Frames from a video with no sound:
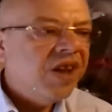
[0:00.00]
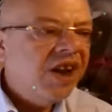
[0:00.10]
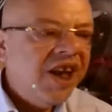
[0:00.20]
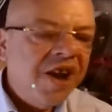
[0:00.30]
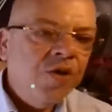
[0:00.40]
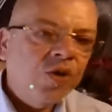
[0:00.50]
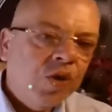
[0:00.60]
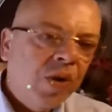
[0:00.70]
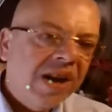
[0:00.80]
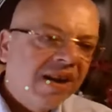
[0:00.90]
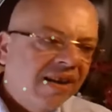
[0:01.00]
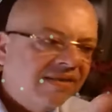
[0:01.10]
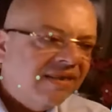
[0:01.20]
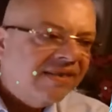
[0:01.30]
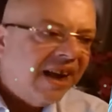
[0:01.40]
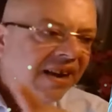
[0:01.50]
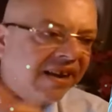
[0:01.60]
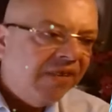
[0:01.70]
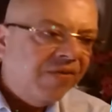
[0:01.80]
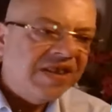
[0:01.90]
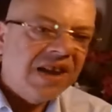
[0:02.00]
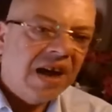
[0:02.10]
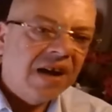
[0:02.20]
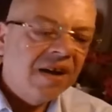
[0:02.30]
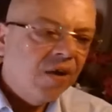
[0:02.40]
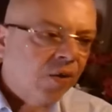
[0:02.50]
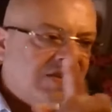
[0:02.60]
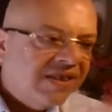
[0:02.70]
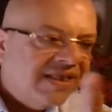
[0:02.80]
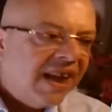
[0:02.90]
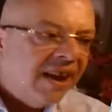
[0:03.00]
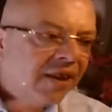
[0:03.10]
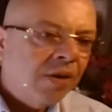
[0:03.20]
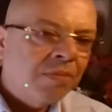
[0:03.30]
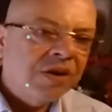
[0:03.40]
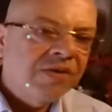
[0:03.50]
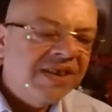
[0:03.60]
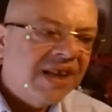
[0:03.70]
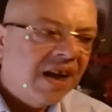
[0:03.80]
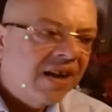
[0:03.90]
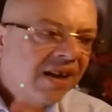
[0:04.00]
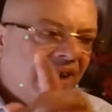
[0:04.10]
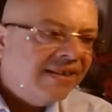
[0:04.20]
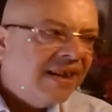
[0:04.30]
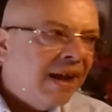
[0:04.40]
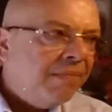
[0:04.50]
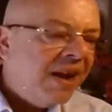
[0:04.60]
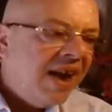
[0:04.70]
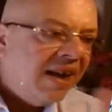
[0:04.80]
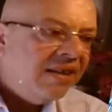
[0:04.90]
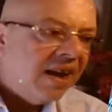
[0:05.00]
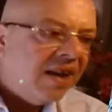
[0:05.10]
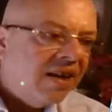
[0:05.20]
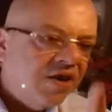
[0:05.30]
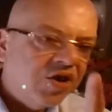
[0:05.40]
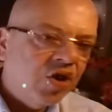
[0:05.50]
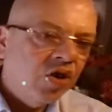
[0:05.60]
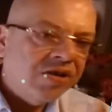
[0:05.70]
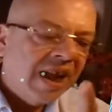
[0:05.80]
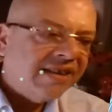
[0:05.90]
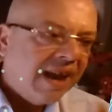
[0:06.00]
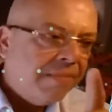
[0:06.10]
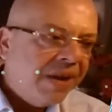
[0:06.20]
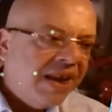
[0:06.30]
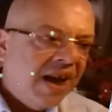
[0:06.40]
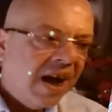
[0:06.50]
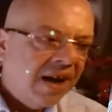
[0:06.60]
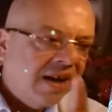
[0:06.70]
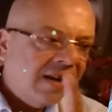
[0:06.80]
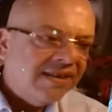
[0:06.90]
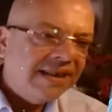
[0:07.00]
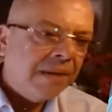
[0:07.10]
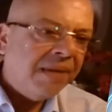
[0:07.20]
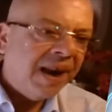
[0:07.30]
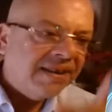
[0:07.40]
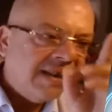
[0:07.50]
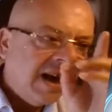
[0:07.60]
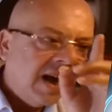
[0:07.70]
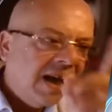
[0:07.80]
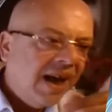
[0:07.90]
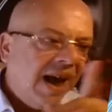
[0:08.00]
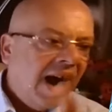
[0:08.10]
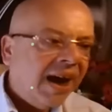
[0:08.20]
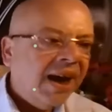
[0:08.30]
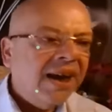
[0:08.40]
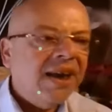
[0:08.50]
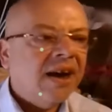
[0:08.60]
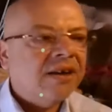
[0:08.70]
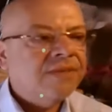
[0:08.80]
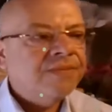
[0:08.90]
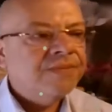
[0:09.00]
لانه الدول تنزع لك الفيزا وتنزع لك لا دوموند فيزا كي تلقى باللي عندك سلطات امنيه استخباراتيه حقيقيه